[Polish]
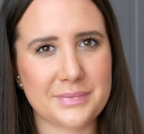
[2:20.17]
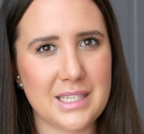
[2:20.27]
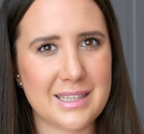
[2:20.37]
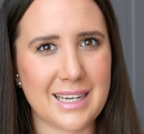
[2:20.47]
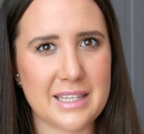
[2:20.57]

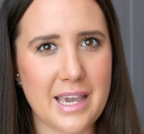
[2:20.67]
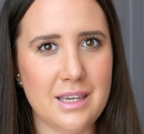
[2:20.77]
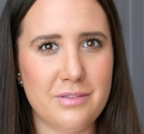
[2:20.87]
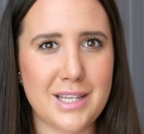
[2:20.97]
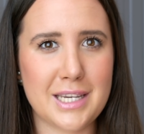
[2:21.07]
jednak nie
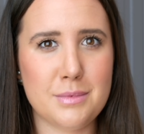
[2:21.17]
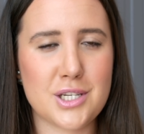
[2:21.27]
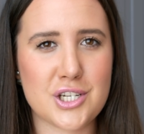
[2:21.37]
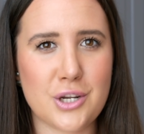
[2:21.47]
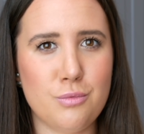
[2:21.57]
i wydaje mi
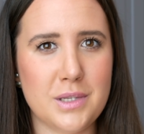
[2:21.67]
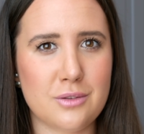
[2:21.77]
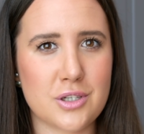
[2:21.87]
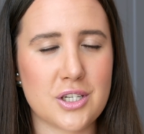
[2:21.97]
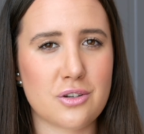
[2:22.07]
się, że u mnie
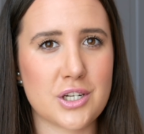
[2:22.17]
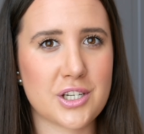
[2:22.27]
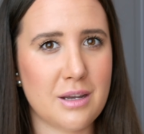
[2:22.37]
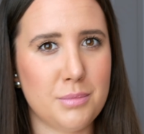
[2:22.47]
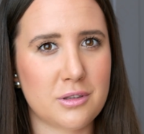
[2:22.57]
to jeszcze
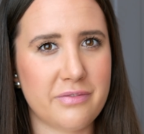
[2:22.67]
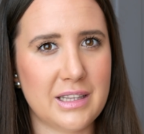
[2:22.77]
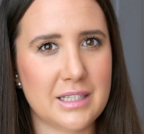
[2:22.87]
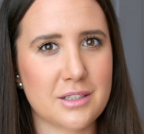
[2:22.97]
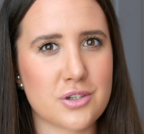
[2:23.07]
troszeczkę potrwa,
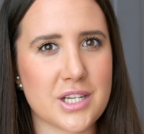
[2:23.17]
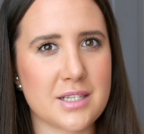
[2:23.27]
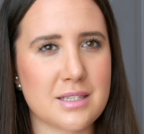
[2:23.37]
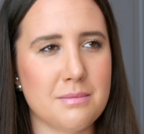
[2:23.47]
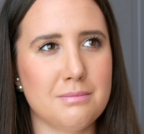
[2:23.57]
dlatego że
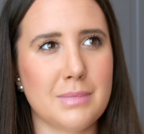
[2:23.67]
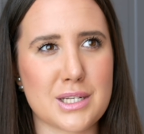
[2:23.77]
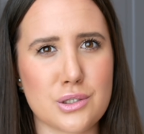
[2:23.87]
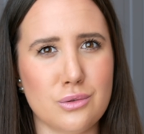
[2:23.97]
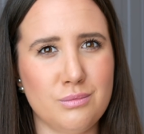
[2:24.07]
jestem
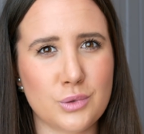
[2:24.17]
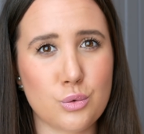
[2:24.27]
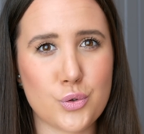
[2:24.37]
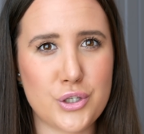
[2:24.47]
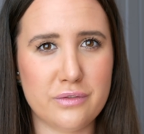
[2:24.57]
bardzo
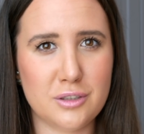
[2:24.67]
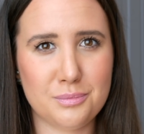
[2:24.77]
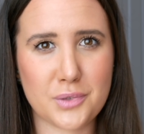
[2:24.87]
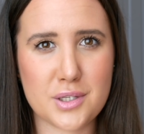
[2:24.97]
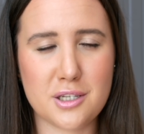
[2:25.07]

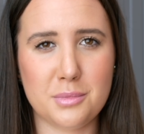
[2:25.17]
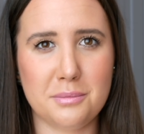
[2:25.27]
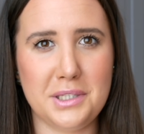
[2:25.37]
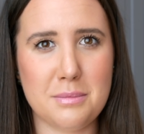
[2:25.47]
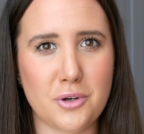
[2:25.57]
uczuciową
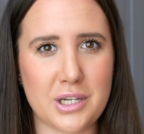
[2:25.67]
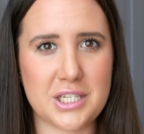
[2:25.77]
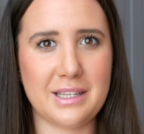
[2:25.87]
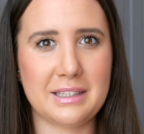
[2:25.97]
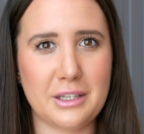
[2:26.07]
osobą i nie mogę
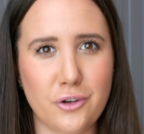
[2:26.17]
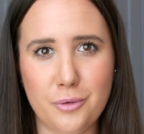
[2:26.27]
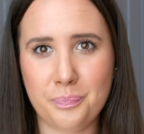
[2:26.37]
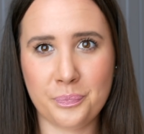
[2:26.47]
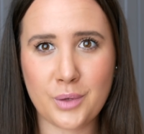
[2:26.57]
się tak tego